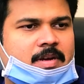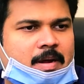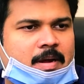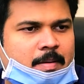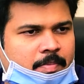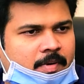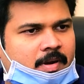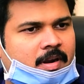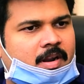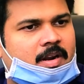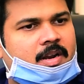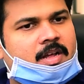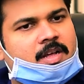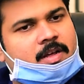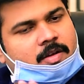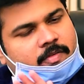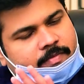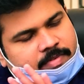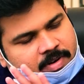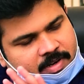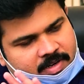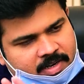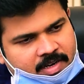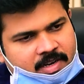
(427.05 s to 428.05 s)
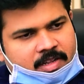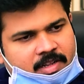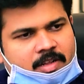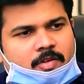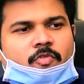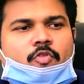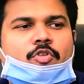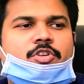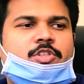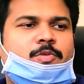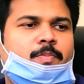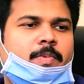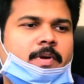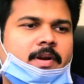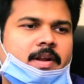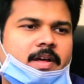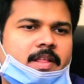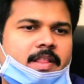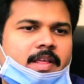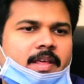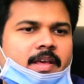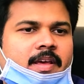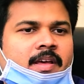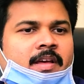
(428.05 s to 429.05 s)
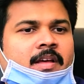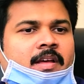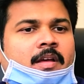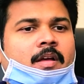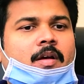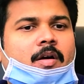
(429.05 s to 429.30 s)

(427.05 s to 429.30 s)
சாப்பிடலன்னா விட்டுடுங்க ஃபோர்ஸ் பண்ணாதீங்க